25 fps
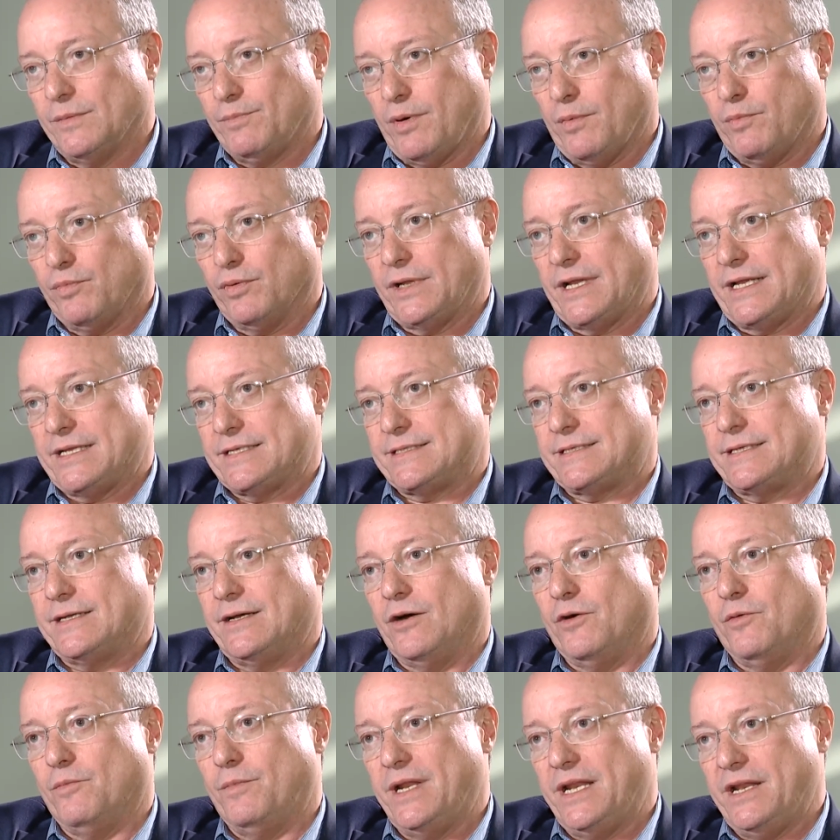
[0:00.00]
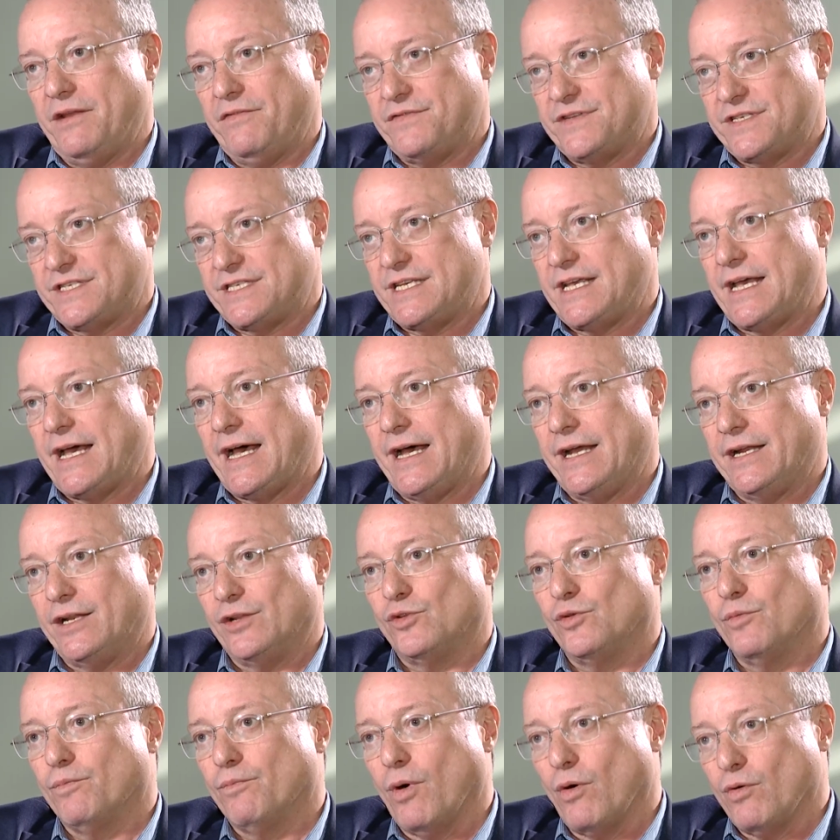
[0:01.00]
população beneficiária
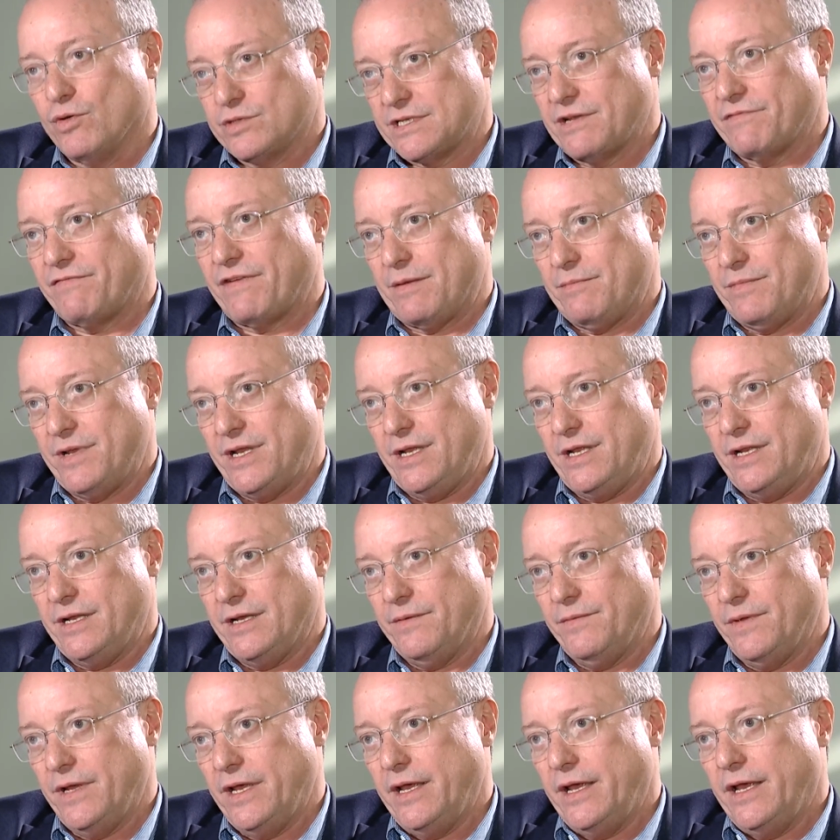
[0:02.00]
do Bolsa Família,